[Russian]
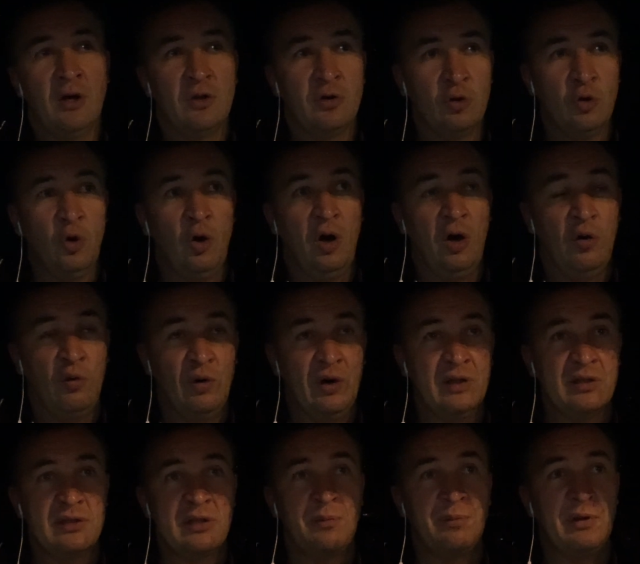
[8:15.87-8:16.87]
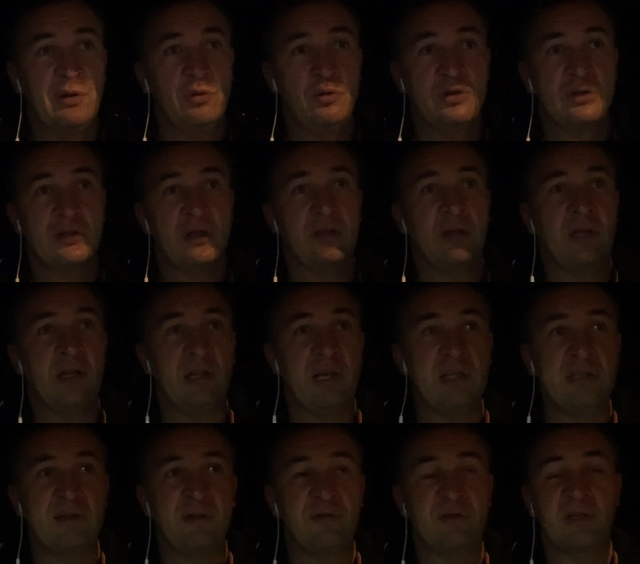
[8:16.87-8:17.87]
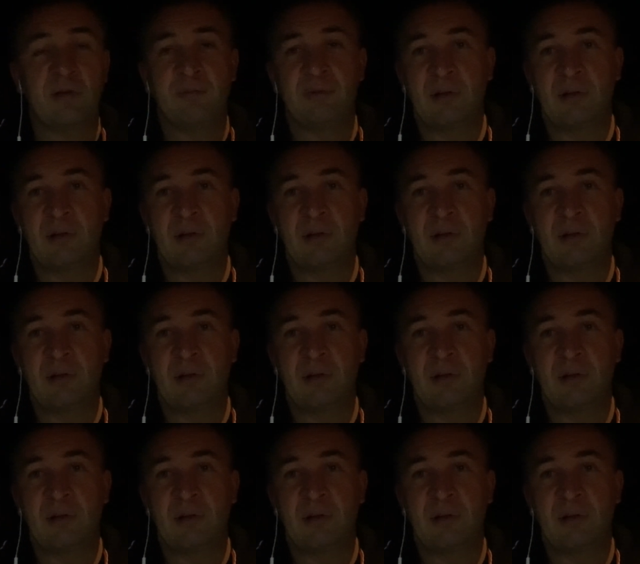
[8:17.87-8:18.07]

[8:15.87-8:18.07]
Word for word: ну а у вас там получится на Лазаревском